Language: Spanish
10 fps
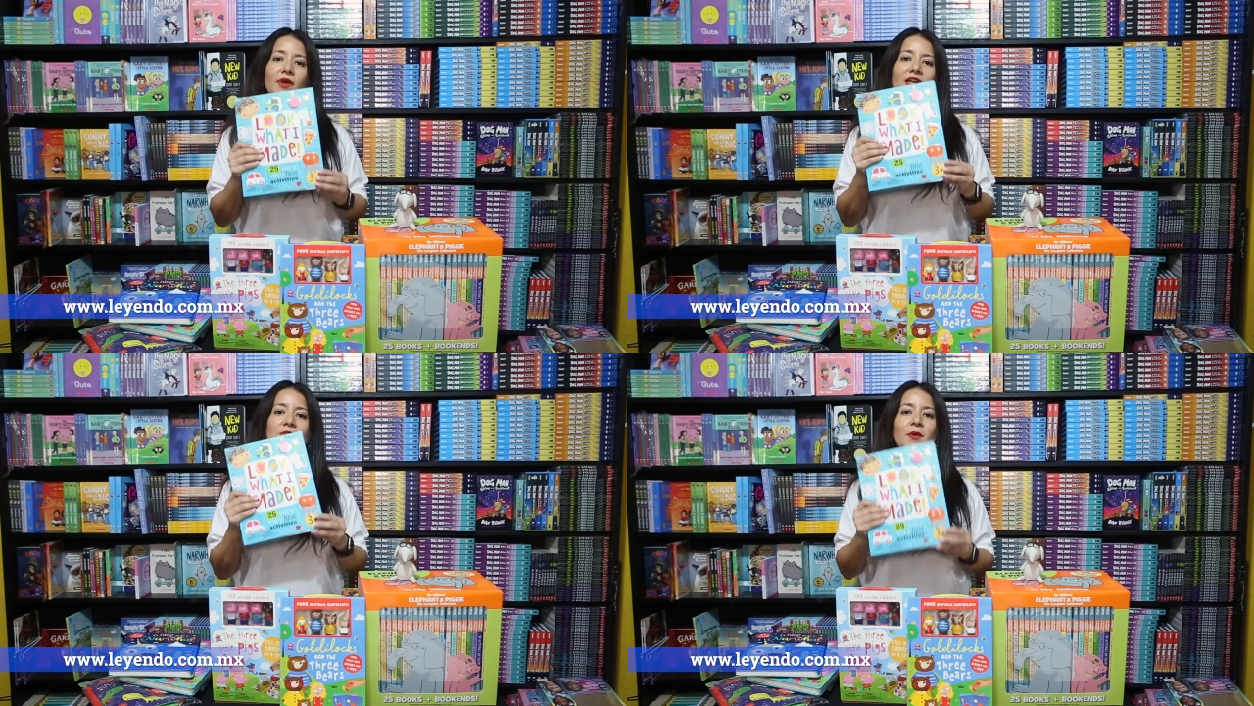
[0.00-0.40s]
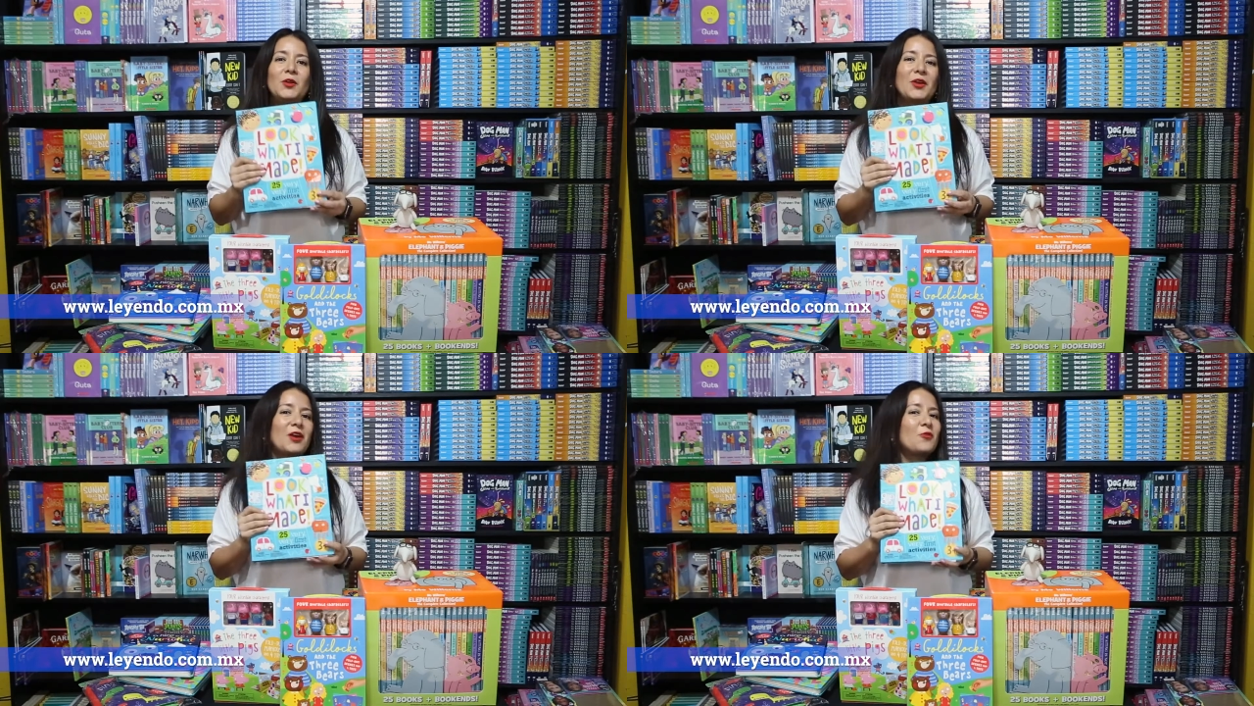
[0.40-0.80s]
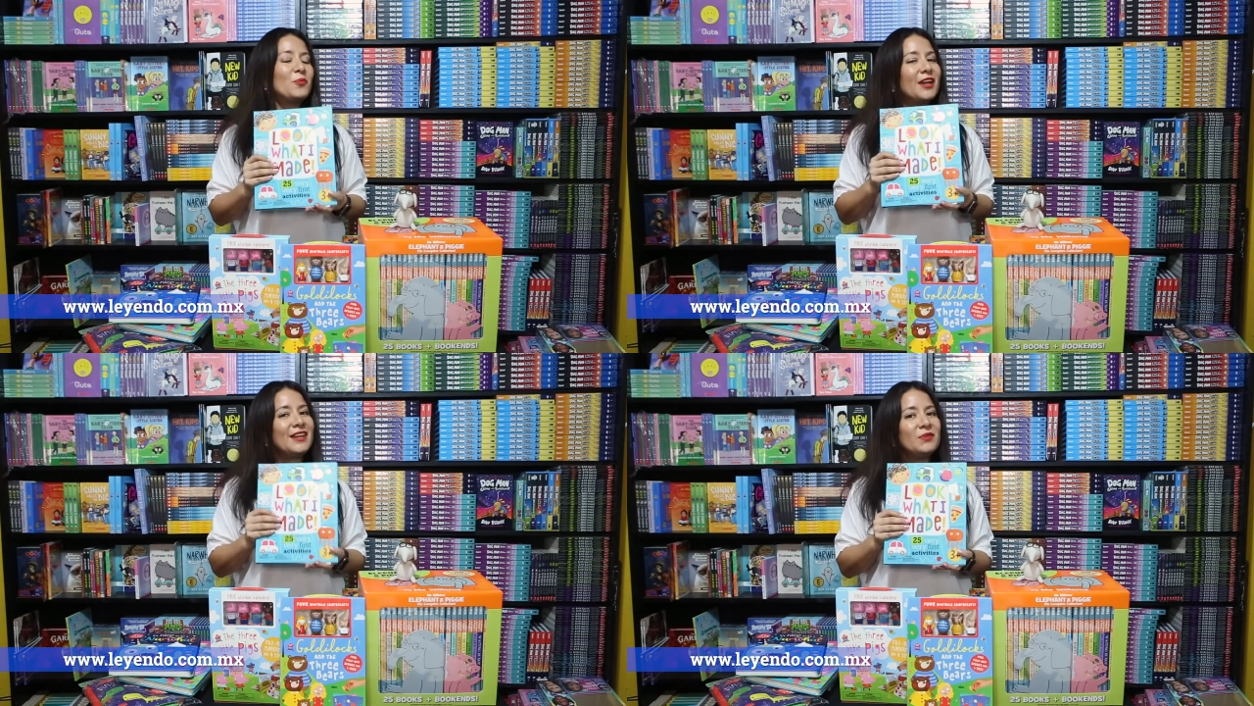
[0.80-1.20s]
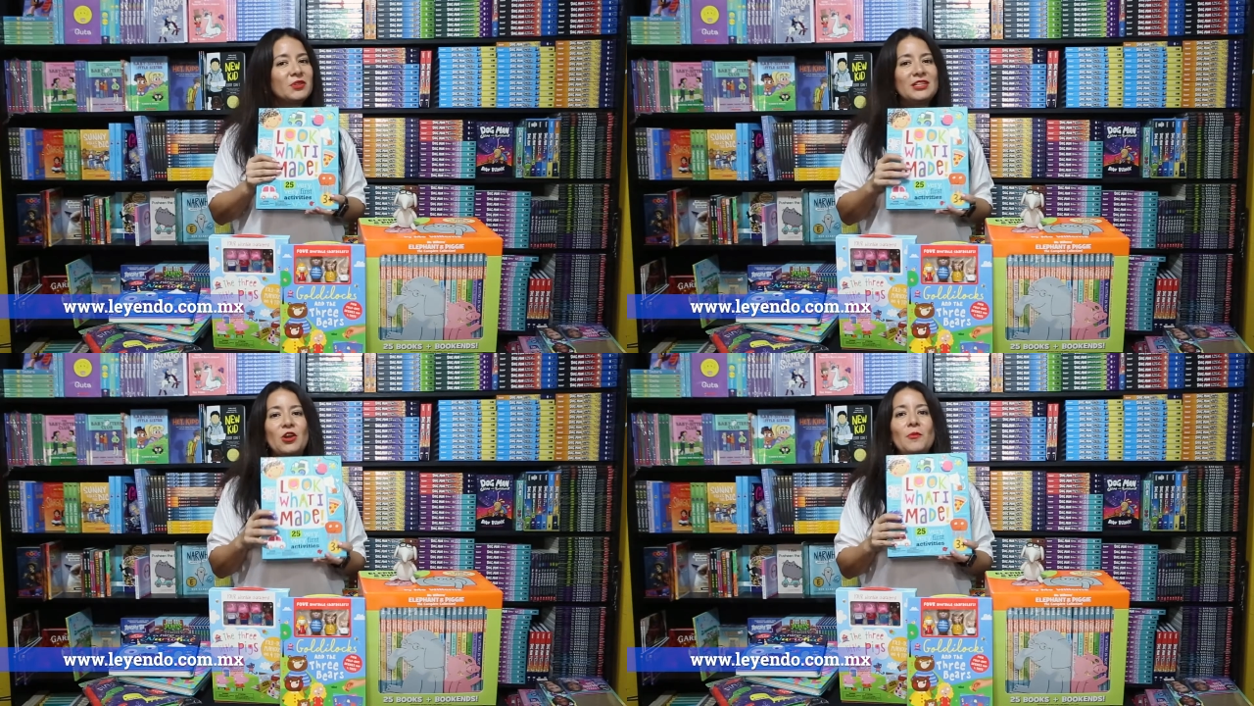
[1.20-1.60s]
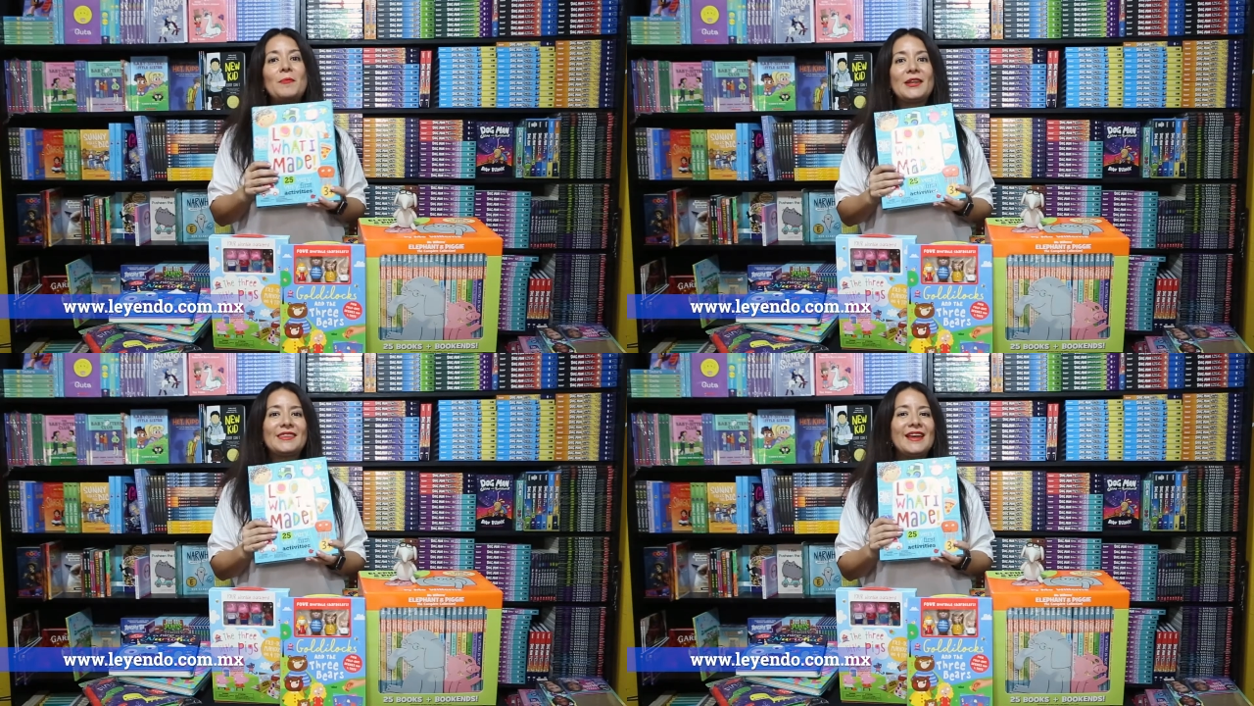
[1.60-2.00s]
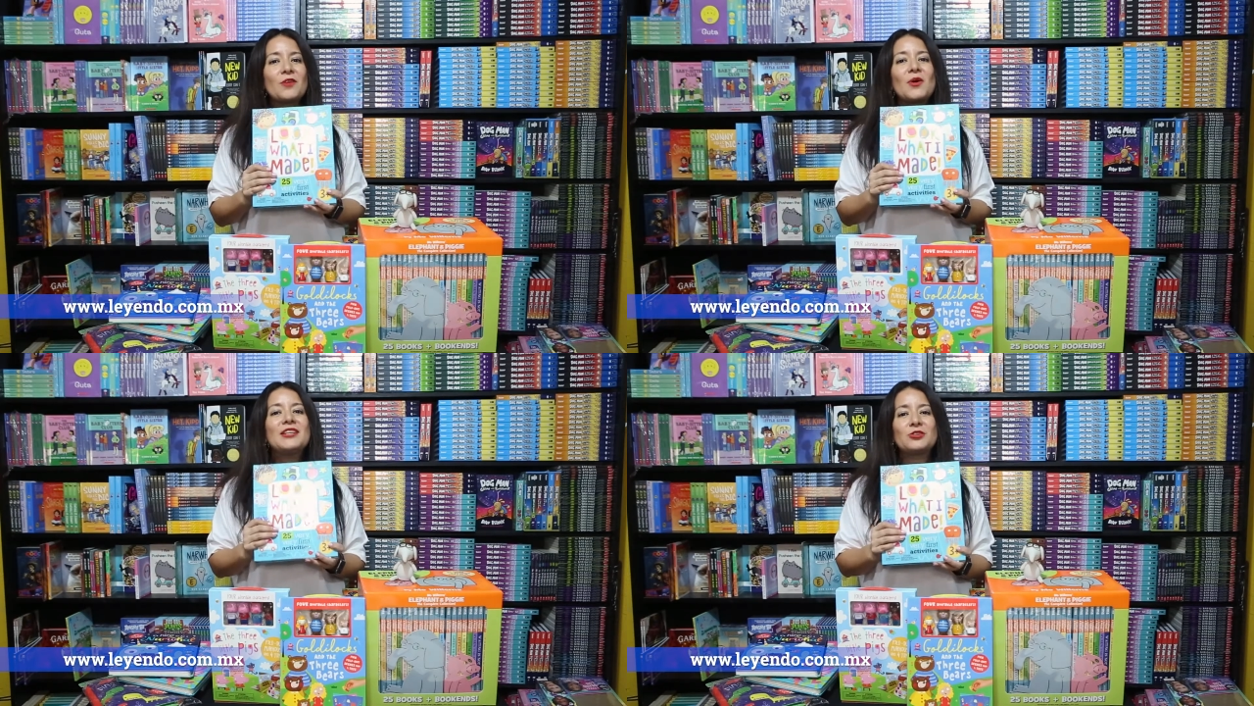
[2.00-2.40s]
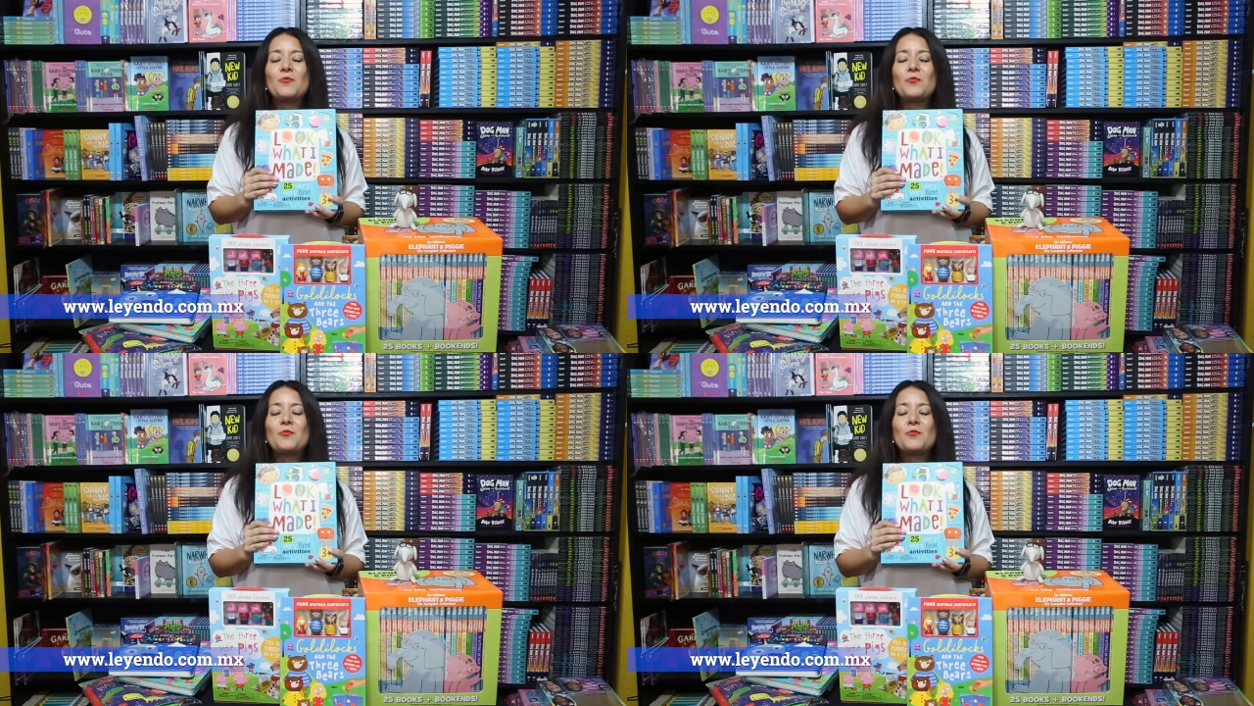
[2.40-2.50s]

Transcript: espero que compren libros y luego me platican cuáles